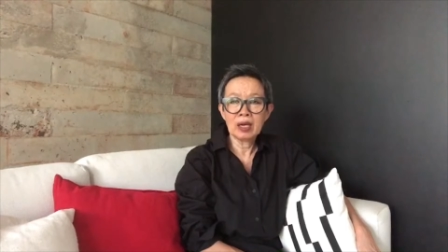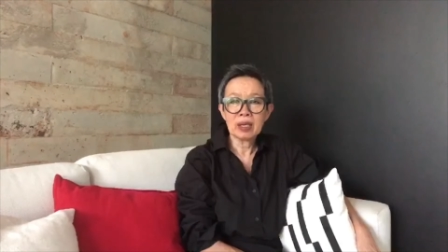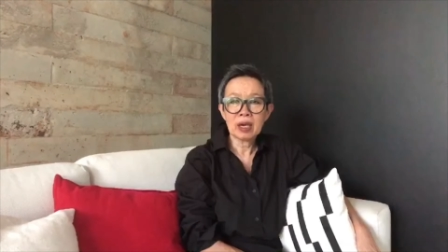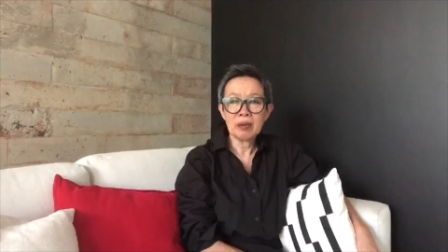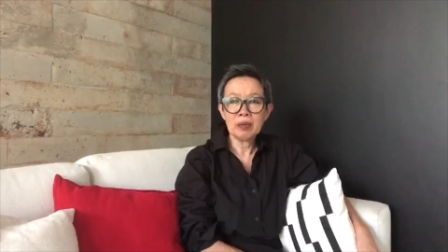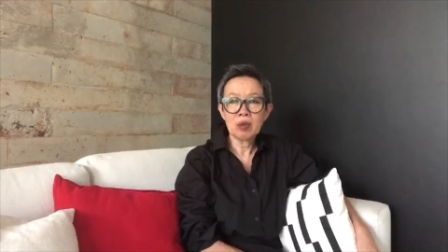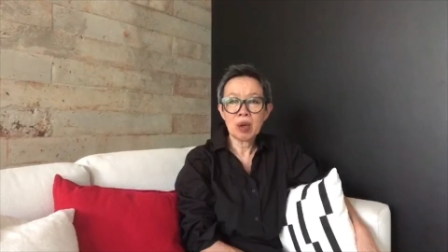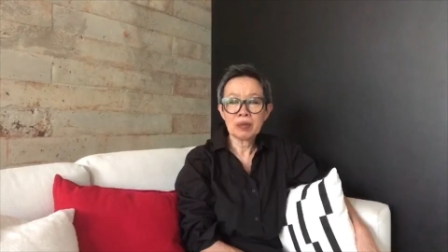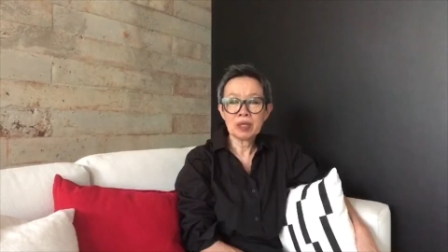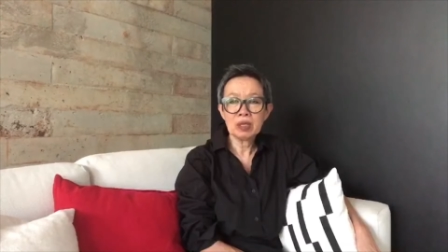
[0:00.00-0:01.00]
นะคะ มีควา
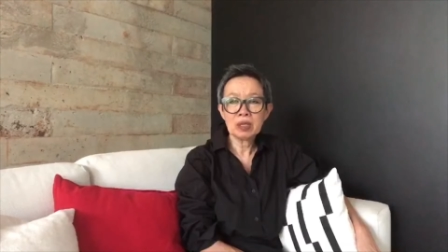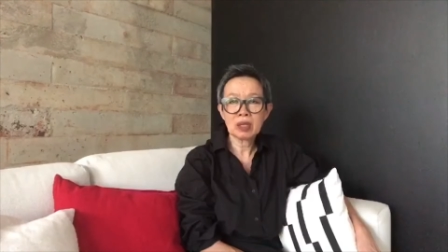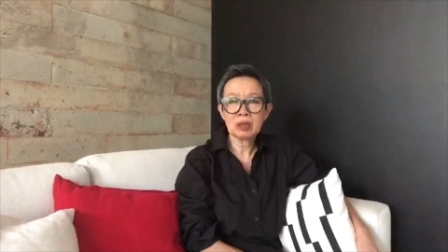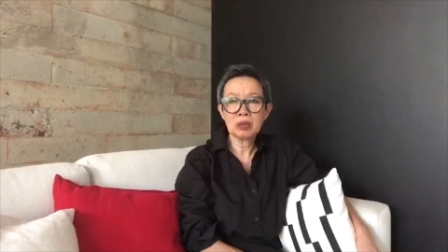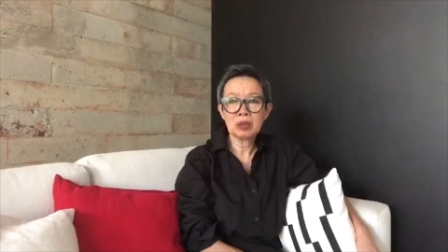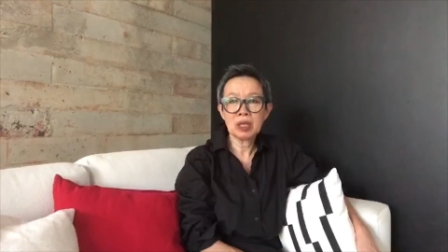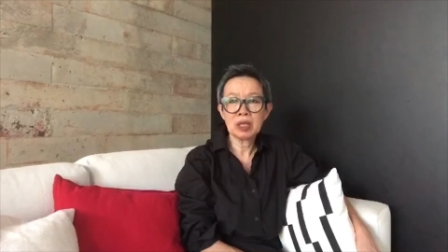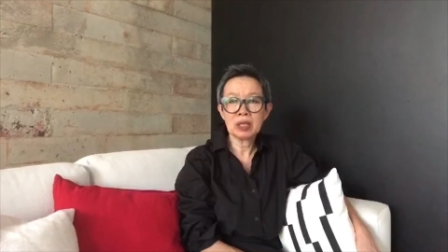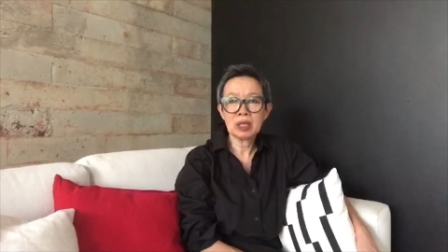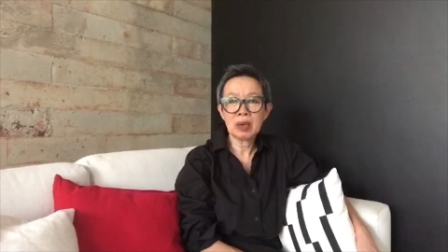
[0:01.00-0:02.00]
มซื่อสัตย์สุจริ
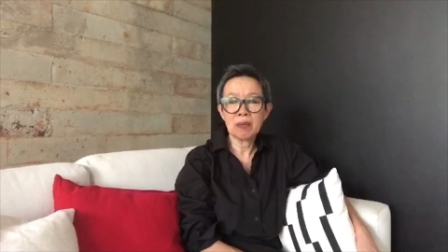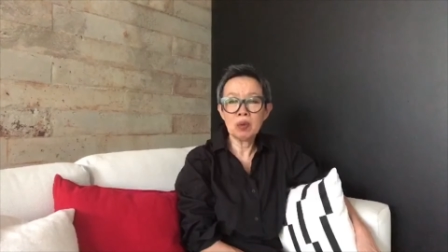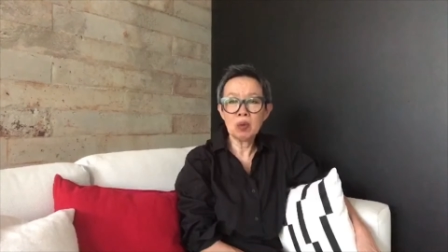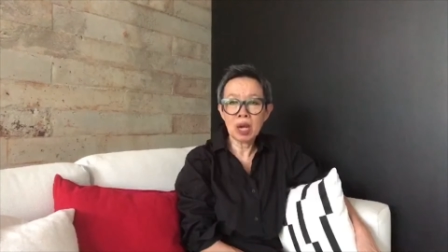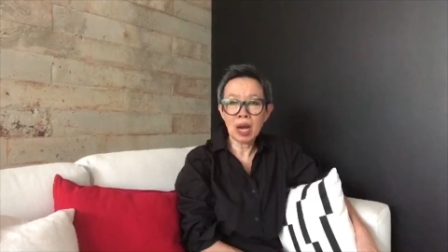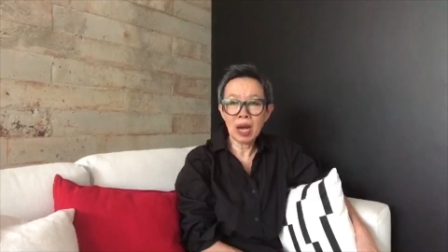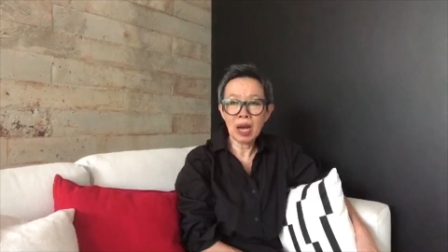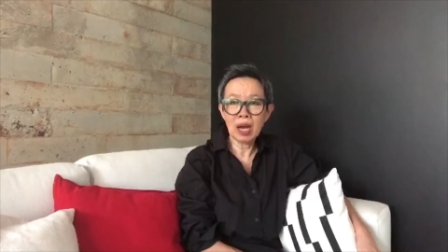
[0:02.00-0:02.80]
ตกับลูกค้า